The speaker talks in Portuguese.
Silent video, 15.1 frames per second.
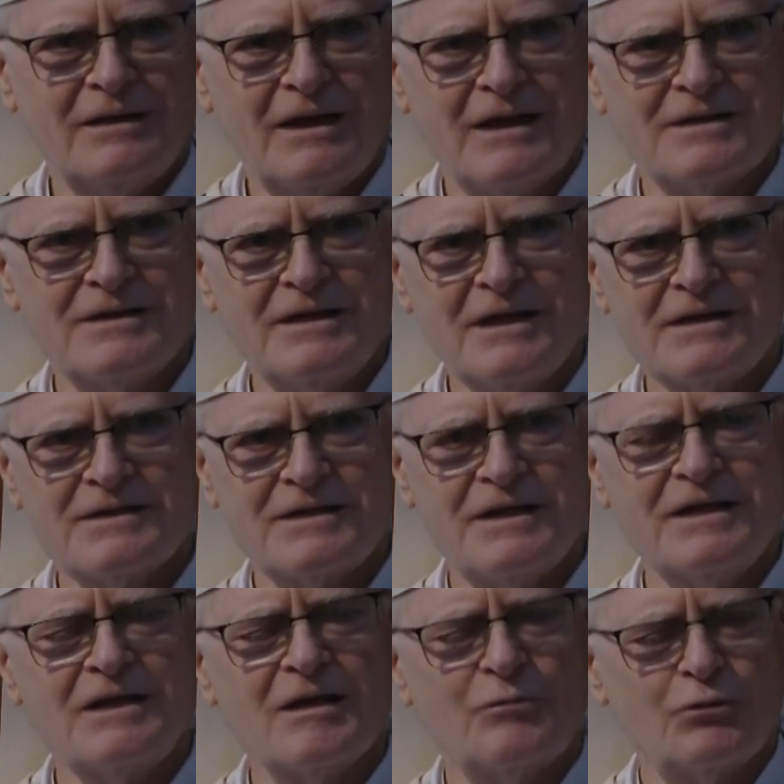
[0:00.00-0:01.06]
a ser
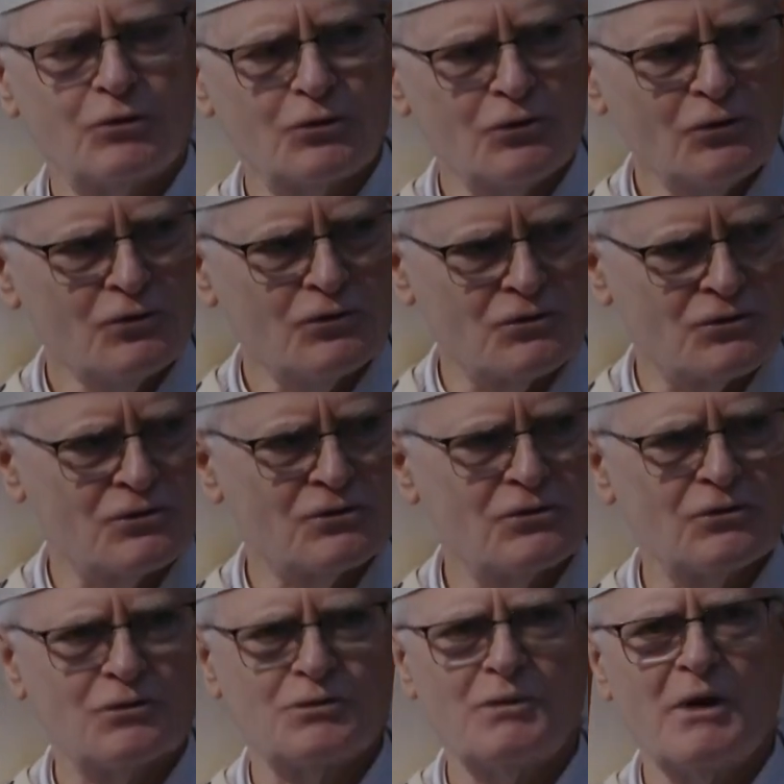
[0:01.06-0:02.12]
aceita por todos
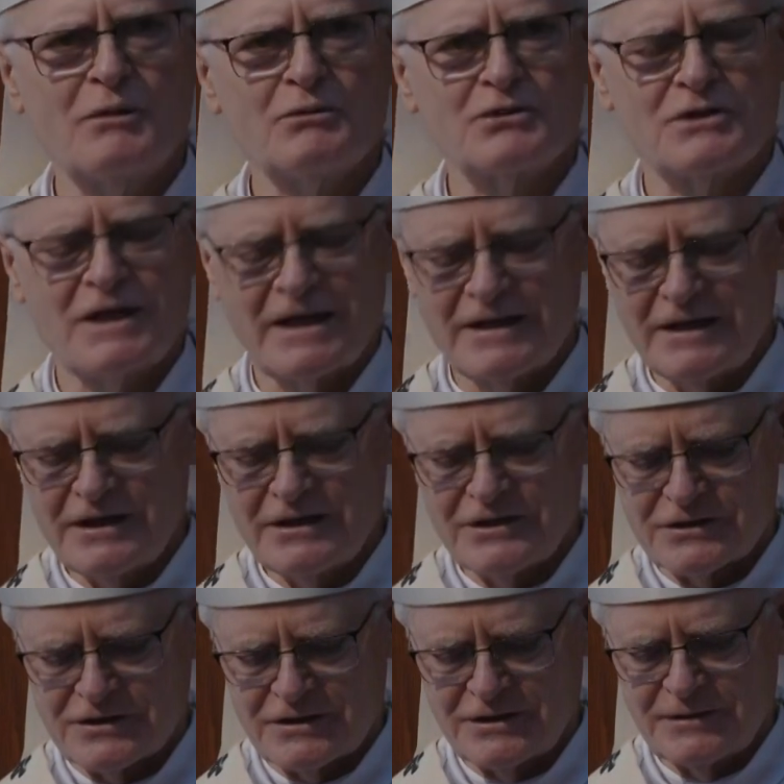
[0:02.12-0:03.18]
os membros da
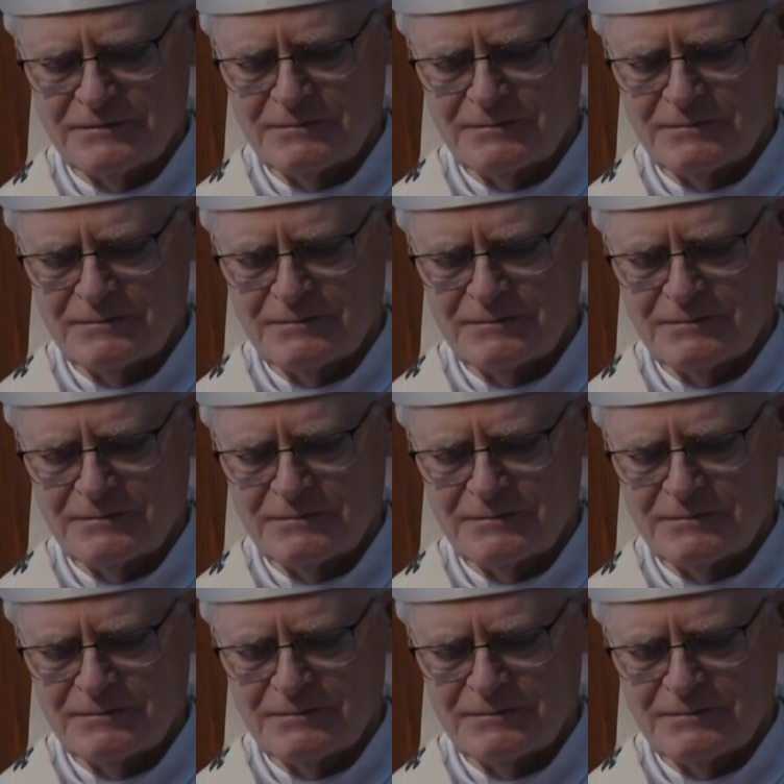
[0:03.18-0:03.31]
Igreja.